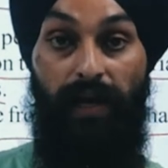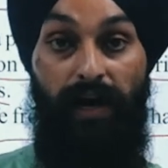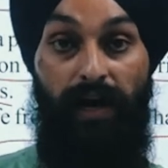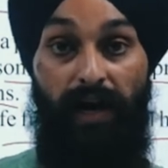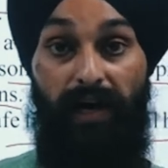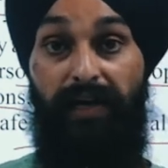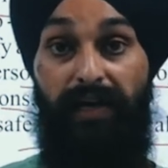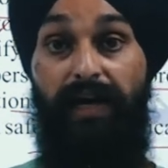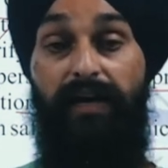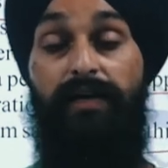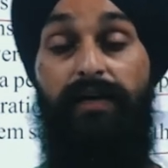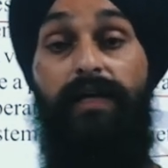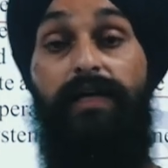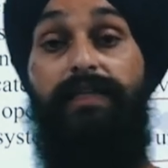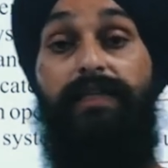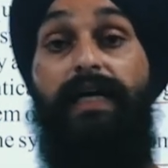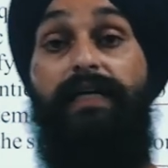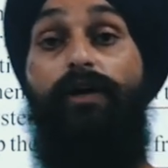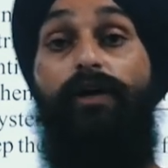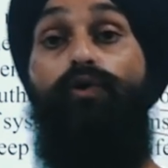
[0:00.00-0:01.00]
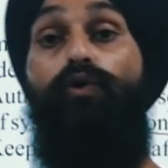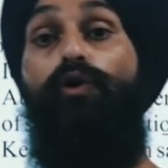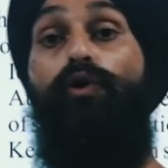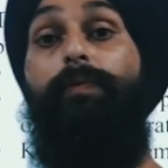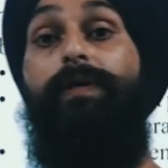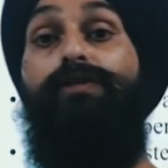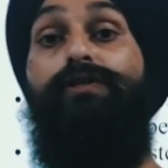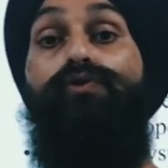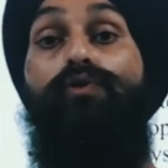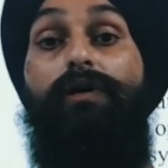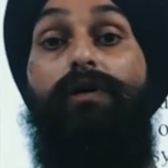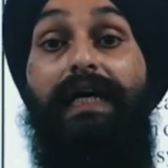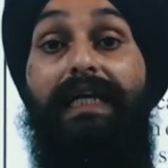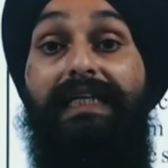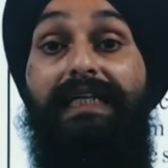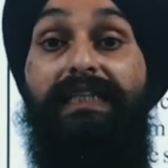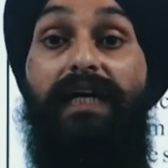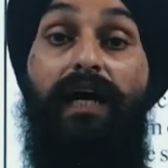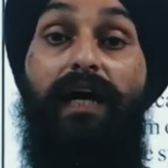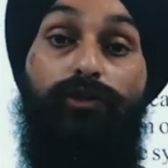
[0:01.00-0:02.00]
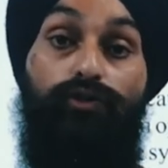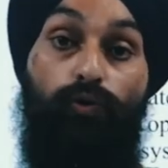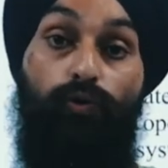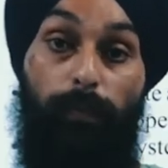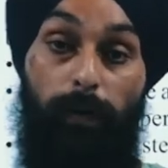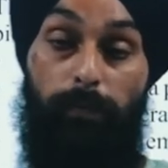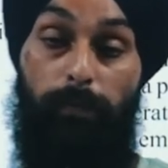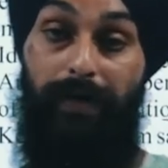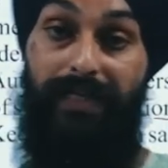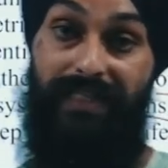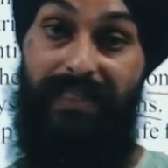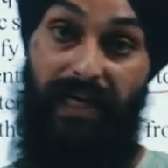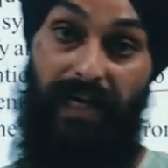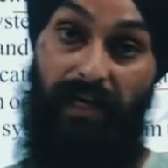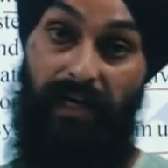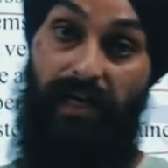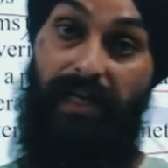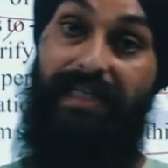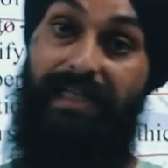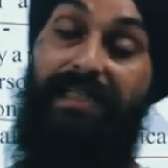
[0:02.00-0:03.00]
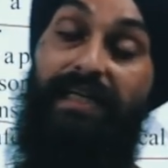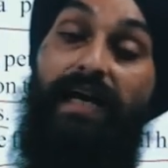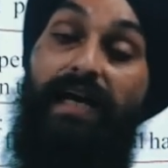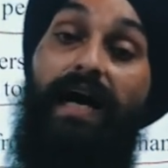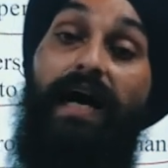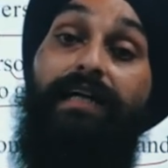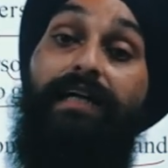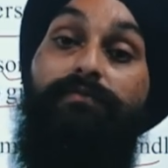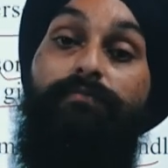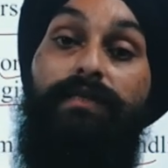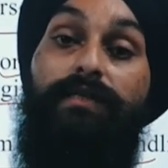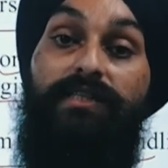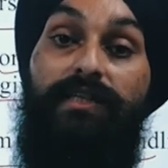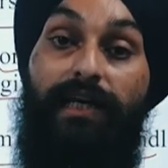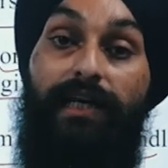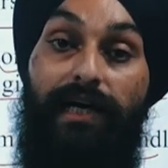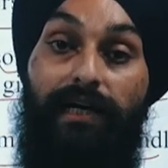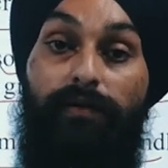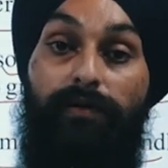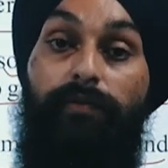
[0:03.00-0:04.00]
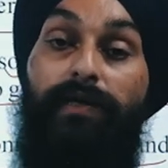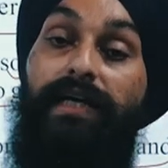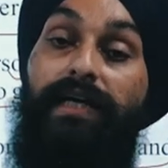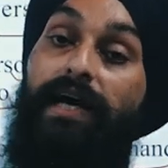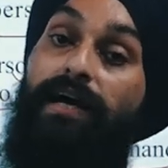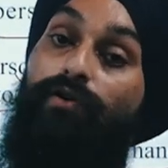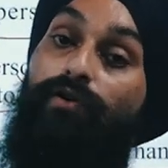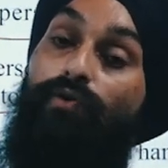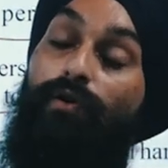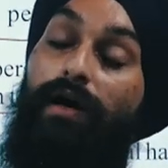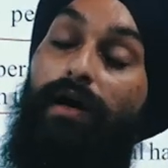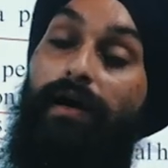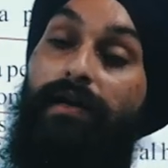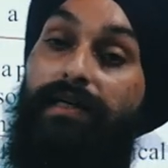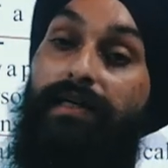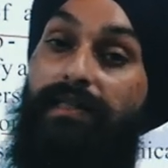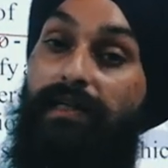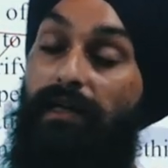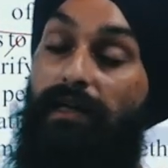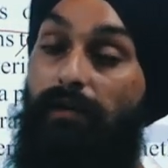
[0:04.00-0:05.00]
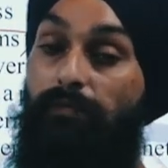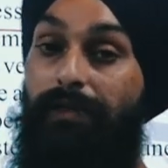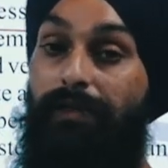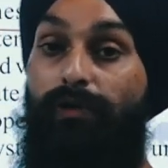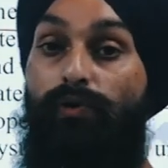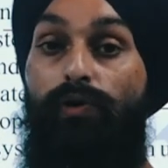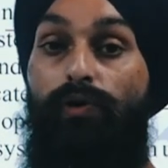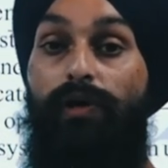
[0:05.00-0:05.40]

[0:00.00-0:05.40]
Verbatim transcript: आ गया ताकि कोई भी इसको गलत हाथों पे मत जाए अगर किसी के हाथ में चला भी गया कोई अनएथिकल मतलब कोई